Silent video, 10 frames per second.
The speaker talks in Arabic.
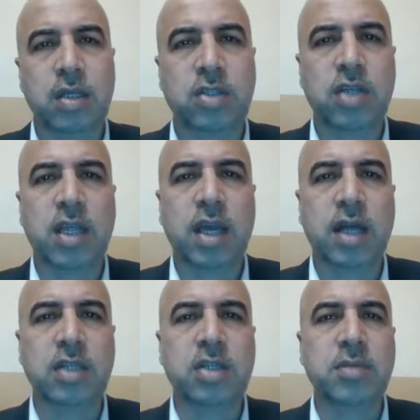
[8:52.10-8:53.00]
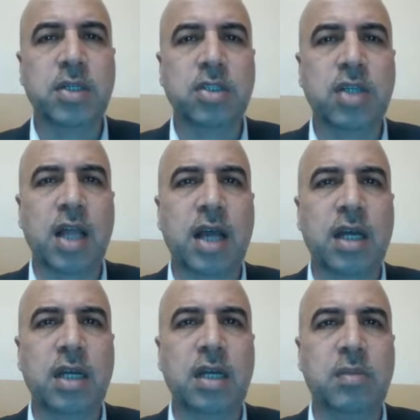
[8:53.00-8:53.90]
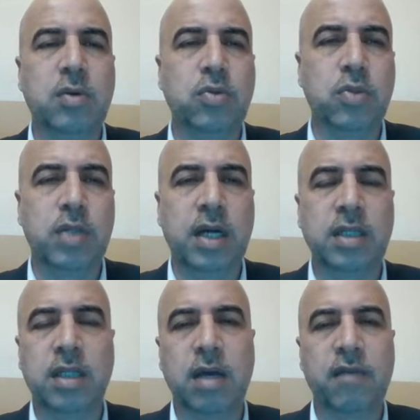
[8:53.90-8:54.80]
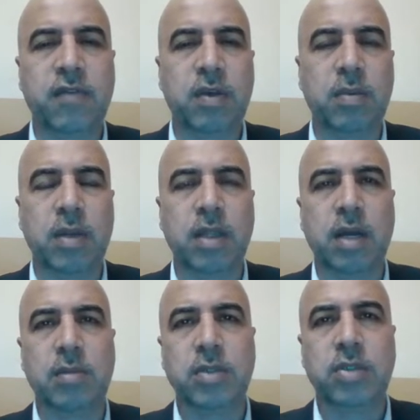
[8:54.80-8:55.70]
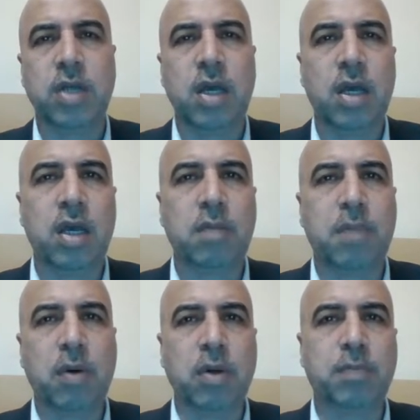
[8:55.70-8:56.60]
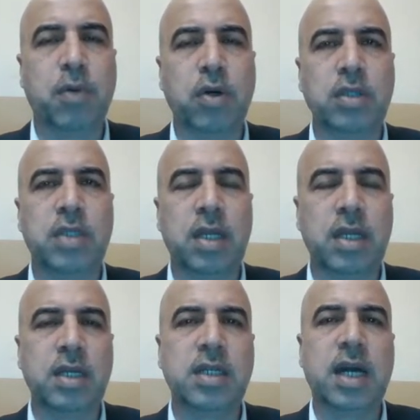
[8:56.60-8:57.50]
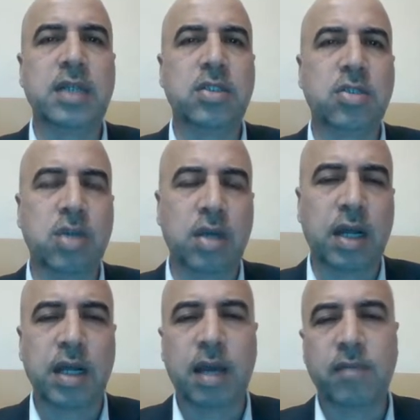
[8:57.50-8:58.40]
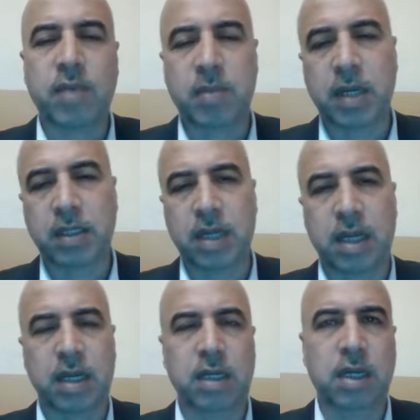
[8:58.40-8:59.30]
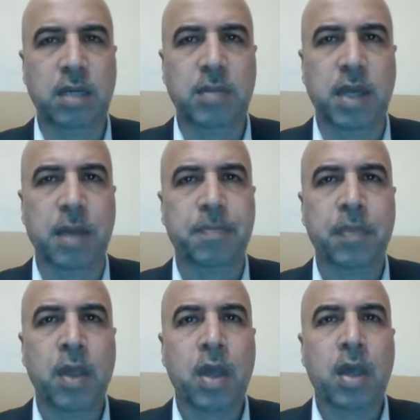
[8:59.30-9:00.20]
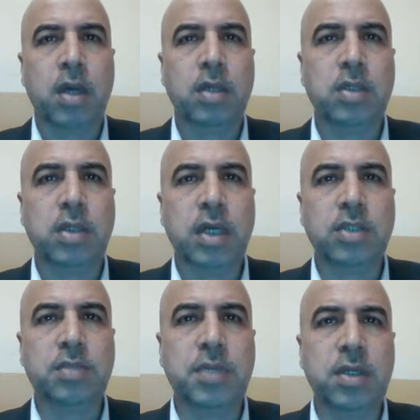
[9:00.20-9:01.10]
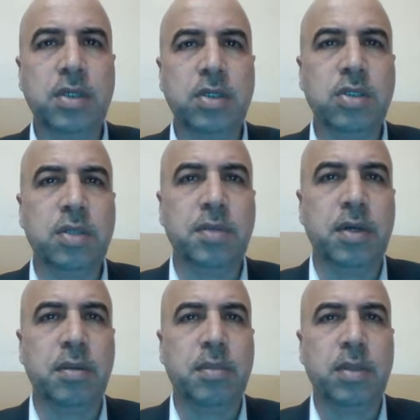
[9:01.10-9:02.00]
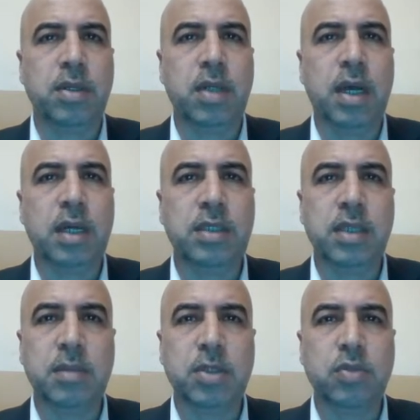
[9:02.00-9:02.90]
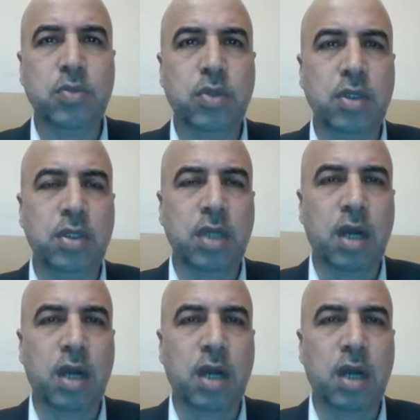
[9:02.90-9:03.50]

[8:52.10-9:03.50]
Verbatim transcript: للشريحة لجميع الشرائح اللي موجودة عندنا في برنامج الباوربوينت اللي احنا عم نشتغل عليها بالمادة العلمية يجب ان ننتبه الى ان مجموعة